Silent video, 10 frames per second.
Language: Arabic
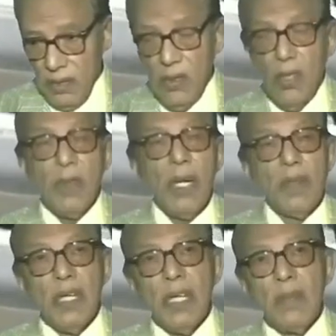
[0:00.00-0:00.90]
يقول وما
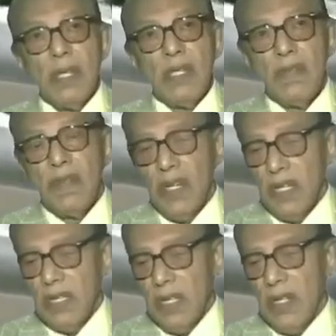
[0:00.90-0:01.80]
من دابة في
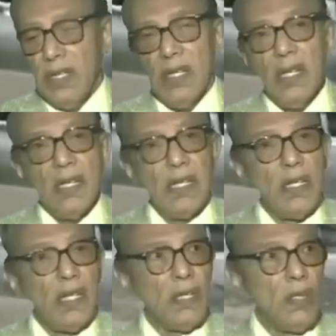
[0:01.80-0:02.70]
الأرض ولا طائر
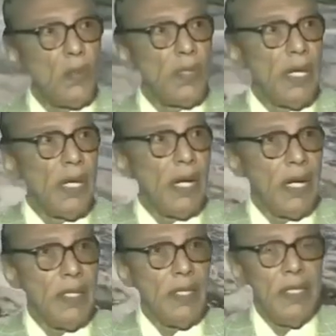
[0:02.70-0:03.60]
يطير
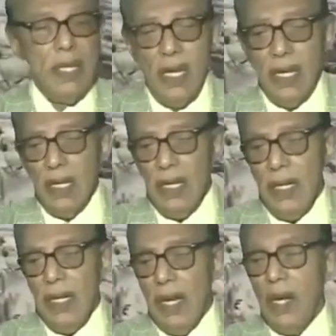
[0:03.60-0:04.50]
بجناحيه
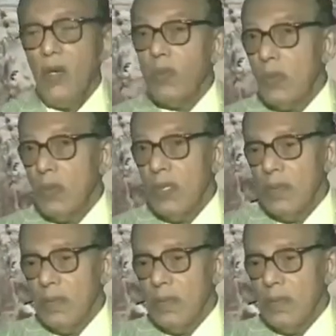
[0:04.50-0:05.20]
إلا أمم